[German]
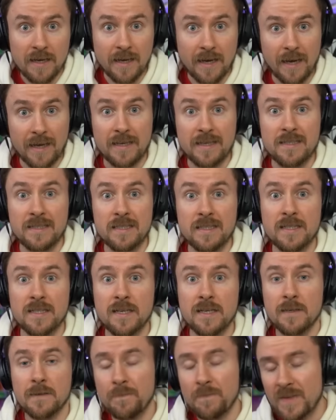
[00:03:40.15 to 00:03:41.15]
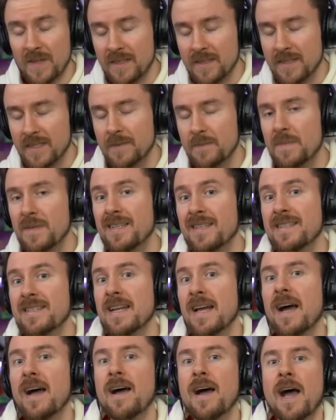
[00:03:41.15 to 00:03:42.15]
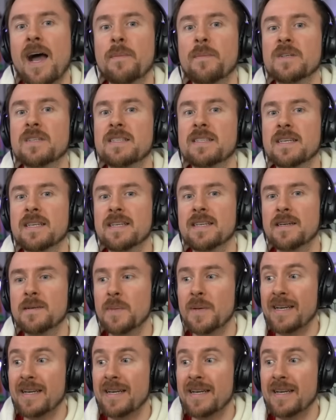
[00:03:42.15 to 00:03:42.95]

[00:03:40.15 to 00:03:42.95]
Kleinkriegsliga, yep, da habe ich äh,